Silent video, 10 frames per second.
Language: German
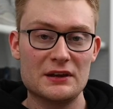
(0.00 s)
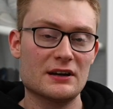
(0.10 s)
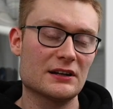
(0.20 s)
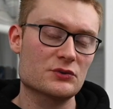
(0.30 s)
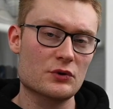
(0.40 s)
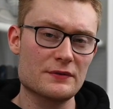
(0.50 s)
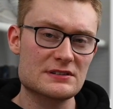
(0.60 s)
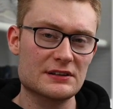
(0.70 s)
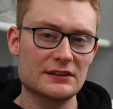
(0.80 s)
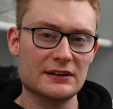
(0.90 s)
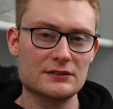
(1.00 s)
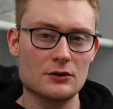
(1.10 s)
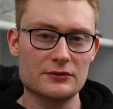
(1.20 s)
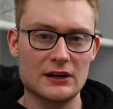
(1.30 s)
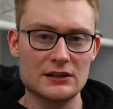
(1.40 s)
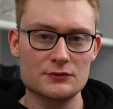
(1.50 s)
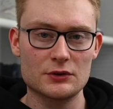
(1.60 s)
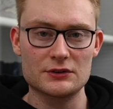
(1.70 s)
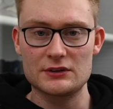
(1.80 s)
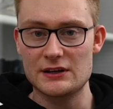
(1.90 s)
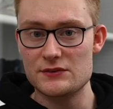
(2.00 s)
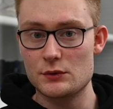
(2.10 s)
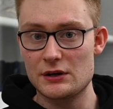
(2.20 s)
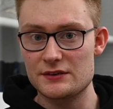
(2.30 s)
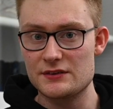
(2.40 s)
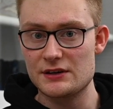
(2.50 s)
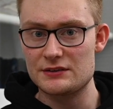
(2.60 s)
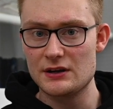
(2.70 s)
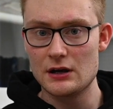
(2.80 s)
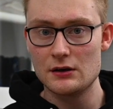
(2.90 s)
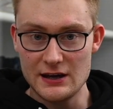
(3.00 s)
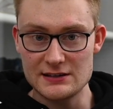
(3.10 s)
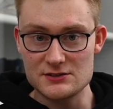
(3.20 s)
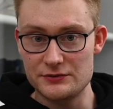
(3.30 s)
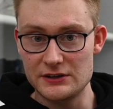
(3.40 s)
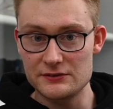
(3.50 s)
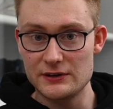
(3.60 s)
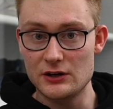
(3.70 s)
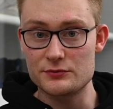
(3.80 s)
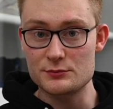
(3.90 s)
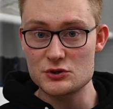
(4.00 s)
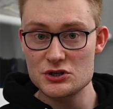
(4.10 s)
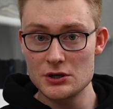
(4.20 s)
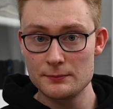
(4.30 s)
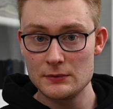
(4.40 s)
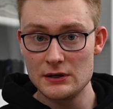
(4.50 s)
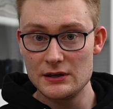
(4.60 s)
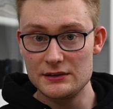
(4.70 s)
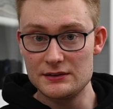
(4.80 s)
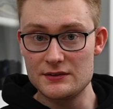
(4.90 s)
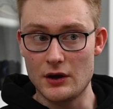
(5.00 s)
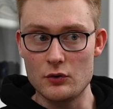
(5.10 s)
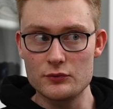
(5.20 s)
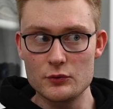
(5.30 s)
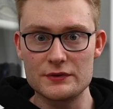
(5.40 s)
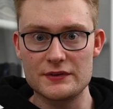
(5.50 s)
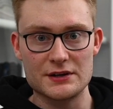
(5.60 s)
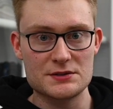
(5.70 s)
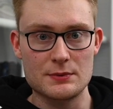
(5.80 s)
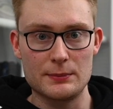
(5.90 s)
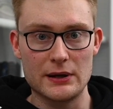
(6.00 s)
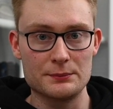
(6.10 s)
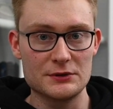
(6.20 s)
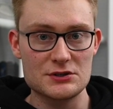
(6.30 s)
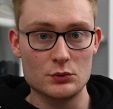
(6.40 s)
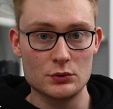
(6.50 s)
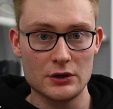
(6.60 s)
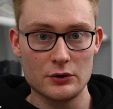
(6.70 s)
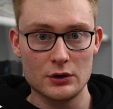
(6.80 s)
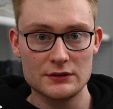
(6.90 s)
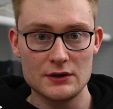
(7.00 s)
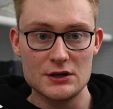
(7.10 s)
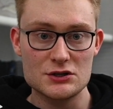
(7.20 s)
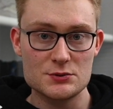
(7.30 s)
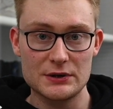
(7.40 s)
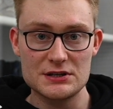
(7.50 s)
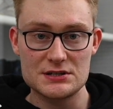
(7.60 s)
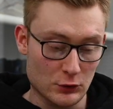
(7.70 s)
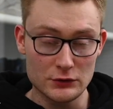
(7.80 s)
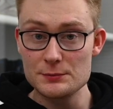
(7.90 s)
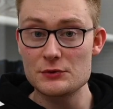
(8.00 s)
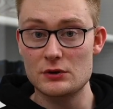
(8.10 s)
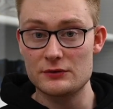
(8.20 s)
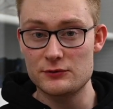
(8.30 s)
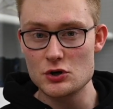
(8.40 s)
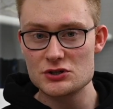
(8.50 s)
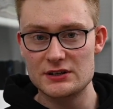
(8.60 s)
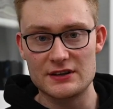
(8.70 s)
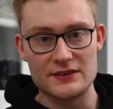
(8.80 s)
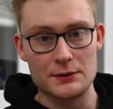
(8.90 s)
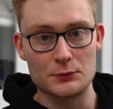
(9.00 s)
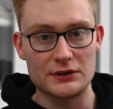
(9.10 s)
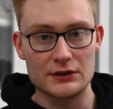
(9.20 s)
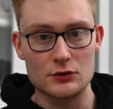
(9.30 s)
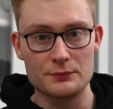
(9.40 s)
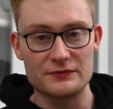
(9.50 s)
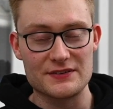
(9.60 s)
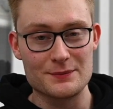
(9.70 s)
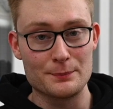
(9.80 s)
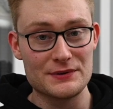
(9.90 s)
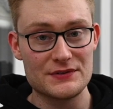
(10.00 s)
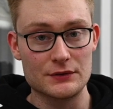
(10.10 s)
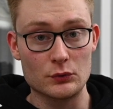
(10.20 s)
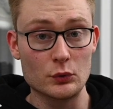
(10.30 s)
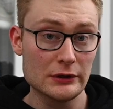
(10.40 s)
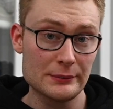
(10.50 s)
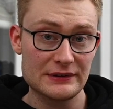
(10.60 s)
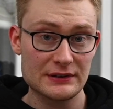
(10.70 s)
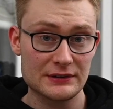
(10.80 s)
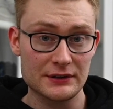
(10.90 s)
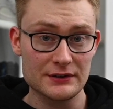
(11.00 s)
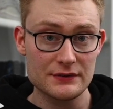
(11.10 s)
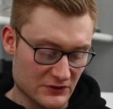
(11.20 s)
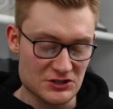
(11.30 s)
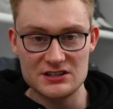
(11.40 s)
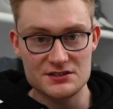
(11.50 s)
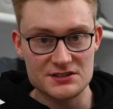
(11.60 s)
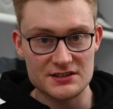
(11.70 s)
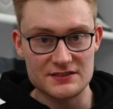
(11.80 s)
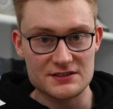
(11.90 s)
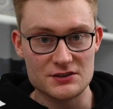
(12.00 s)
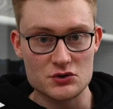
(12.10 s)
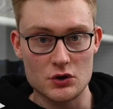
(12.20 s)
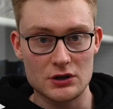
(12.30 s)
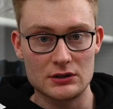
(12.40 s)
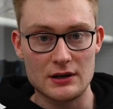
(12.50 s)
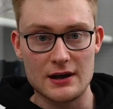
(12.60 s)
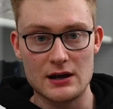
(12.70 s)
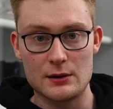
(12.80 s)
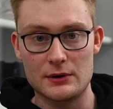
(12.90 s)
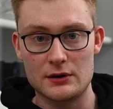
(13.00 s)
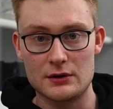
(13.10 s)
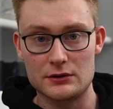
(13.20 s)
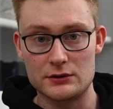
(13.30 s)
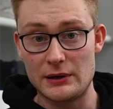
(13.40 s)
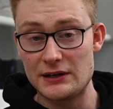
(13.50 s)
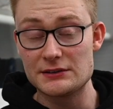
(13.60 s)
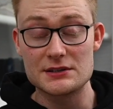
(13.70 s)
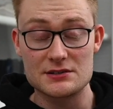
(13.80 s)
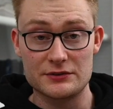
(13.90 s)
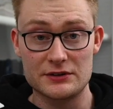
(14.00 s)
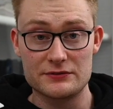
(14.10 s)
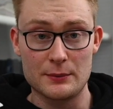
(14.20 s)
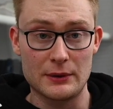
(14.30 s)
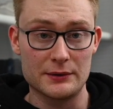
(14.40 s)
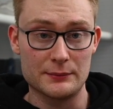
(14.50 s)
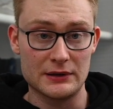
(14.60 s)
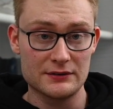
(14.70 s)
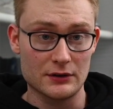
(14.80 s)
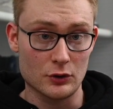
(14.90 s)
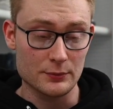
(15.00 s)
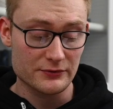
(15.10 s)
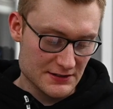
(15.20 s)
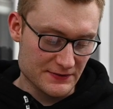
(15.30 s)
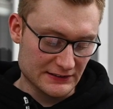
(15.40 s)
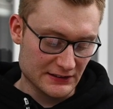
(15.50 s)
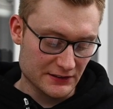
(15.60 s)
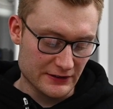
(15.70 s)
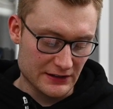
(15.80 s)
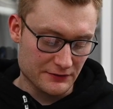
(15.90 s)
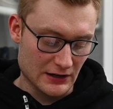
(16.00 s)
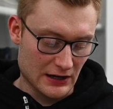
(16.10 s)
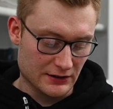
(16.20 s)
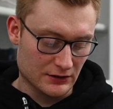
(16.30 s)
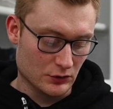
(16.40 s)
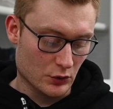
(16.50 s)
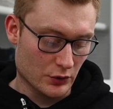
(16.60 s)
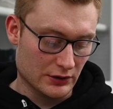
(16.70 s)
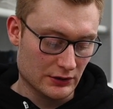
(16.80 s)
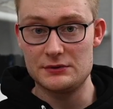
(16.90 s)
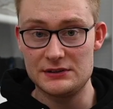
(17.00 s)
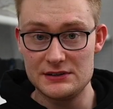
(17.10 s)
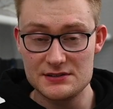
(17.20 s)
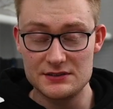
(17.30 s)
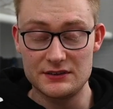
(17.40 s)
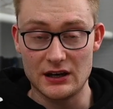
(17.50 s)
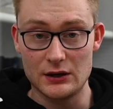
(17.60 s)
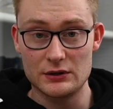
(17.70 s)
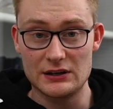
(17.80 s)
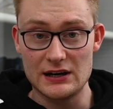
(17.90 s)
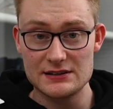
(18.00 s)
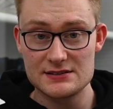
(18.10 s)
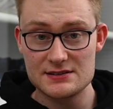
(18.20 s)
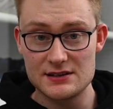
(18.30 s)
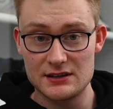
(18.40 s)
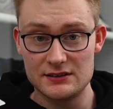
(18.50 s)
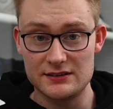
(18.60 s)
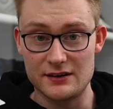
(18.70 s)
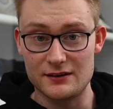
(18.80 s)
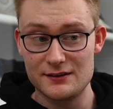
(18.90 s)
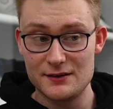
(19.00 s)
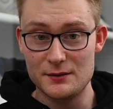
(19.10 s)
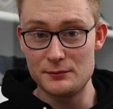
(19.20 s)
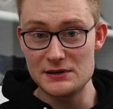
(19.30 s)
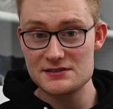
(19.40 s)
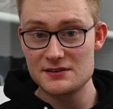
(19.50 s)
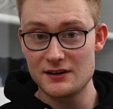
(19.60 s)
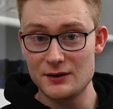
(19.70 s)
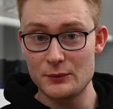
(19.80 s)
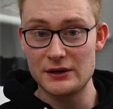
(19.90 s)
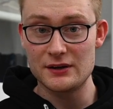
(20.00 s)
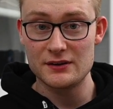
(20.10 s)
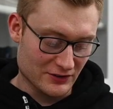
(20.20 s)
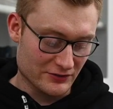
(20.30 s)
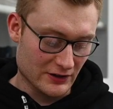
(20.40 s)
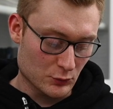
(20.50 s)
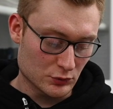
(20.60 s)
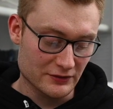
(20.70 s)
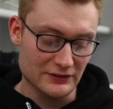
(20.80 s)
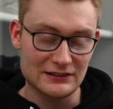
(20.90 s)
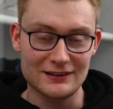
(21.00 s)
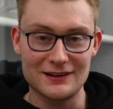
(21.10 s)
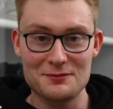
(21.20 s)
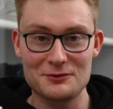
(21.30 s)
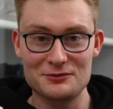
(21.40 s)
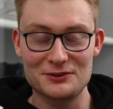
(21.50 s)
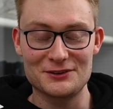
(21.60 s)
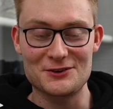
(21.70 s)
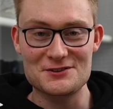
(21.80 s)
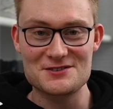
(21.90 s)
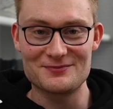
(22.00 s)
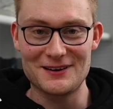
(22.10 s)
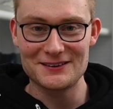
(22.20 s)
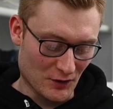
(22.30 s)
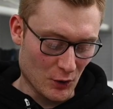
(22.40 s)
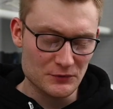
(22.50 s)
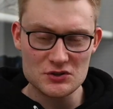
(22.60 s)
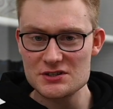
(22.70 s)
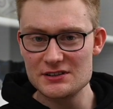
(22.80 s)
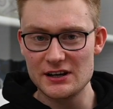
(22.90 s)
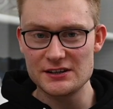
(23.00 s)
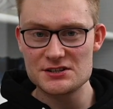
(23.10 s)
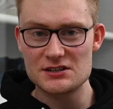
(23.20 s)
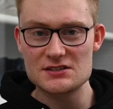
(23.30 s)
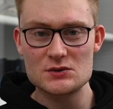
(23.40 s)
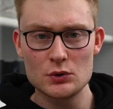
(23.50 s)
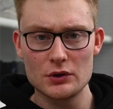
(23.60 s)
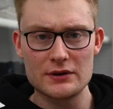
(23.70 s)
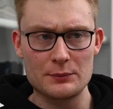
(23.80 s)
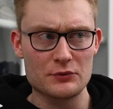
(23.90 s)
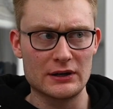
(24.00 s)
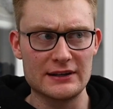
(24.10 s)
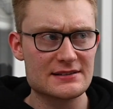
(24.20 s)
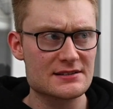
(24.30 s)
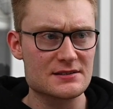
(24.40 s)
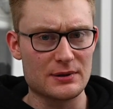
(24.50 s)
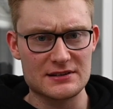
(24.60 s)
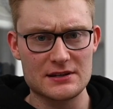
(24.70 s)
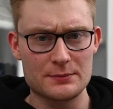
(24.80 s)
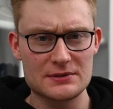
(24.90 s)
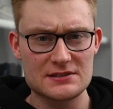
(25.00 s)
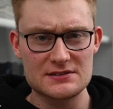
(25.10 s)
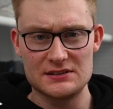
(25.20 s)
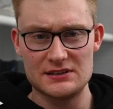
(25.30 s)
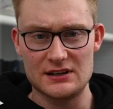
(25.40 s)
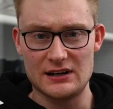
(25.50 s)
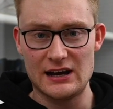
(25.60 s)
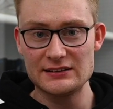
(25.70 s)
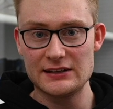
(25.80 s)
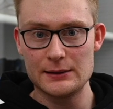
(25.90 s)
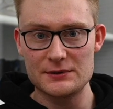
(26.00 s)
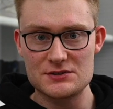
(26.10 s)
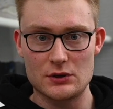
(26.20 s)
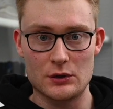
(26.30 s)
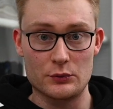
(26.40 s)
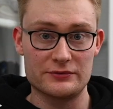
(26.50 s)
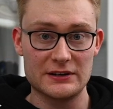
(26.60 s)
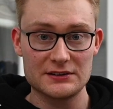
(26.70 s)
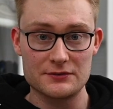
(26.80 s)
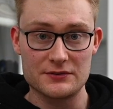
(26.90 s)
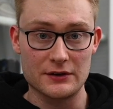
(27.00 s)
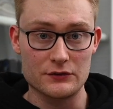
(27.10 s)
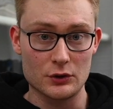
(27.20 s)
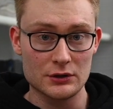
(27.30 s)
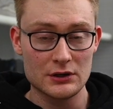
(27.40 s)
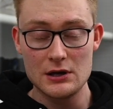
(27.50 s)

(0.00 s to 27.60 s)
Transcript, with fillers: Da hat Travis dann direkt darauf geantwortet und hat sogar gesagt, ja, er hat es auf jeden Fall auf dem Schirm. Diese Aufrufe, sage ich mal, bleiben nicht unerhört. Sprich, könnte mir sogar vorstellen, dass ein Modell kommt, was ein bisschen unlimitierter ist. Wahrscheinlich nicht der 6er Jordan, aber äh, behaltet es auf jeden Fall mal im Hinterkopf. Des Weiteren werden wir einen neuen Yeezy 380 sehen, der Mist Colorway. Auf jeden gut gewählter Name für den deutschen Markt. Optisch sieht er eigentlich ganz cool aus. Habe sogar letztens ein paar Samples gesehen, die angeblich sogar reflective sein sollen.